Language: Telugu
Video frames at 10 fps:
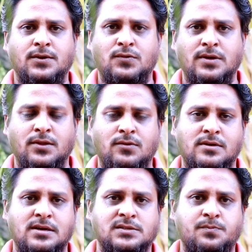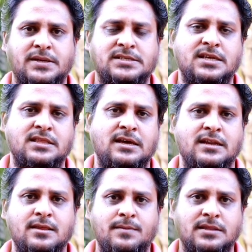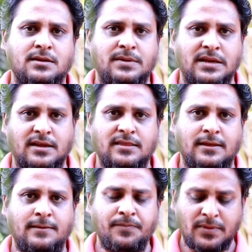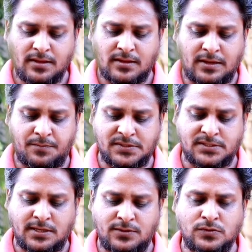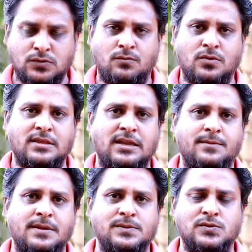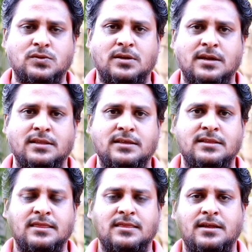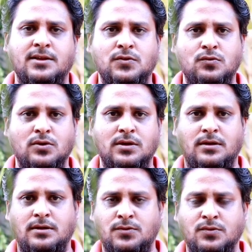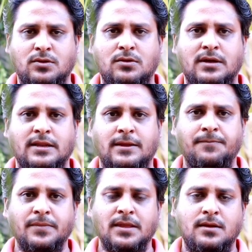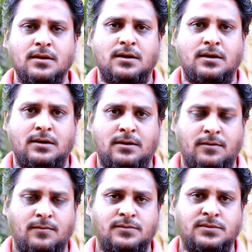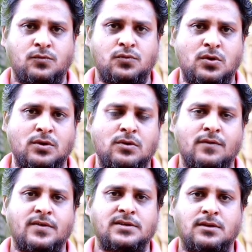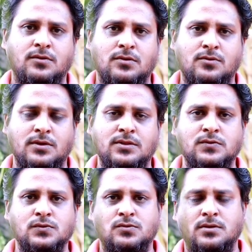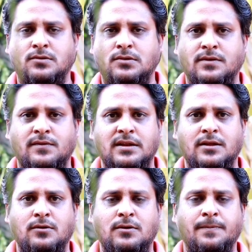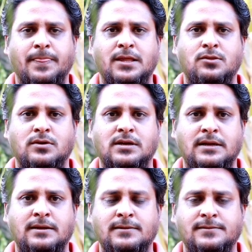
ఎటువంటి ఒక స్పష్టత అన్నది మాత్రం మనకైతే కనిపిస్తలేదు సో మొత్తానికి మనం చూసుకున్నట్లయితే ఇదంతా నిరుద్యోగ యువతలో కానీ ఉద్యోగ నోటిఫికేషన్ల కొరకు ఎదురు చూస్తున్నటువంటి ఇది ఒక